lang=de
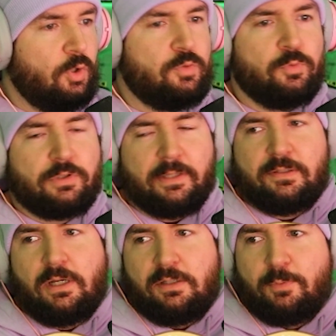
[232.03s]
Ich muss ganz
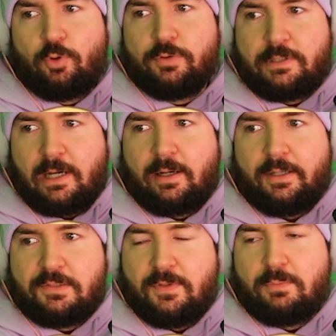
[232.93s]
ehrlich mal kurz sagen,
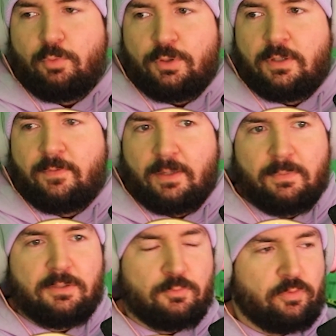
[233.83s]
als wir in München waren
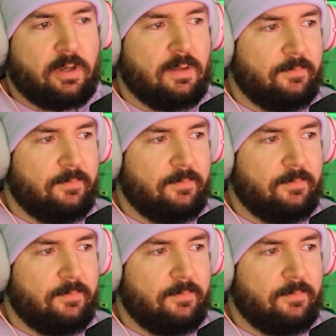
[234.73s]
mit dem Truck, haben